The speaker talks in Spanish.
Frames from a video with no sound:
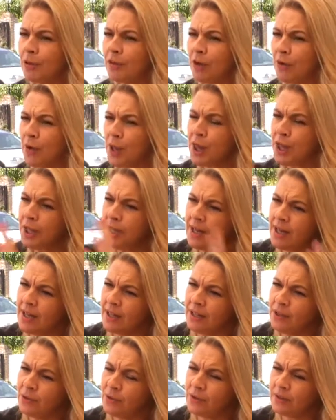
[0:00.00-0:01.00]
en cocina
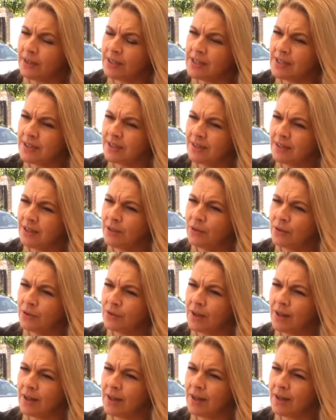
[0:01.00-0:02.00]
y tú, estás, Y tú
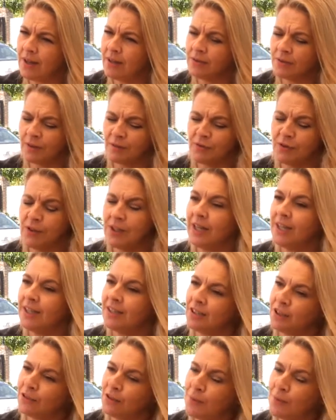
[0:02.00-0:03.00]
estás fuera. ¿El trato al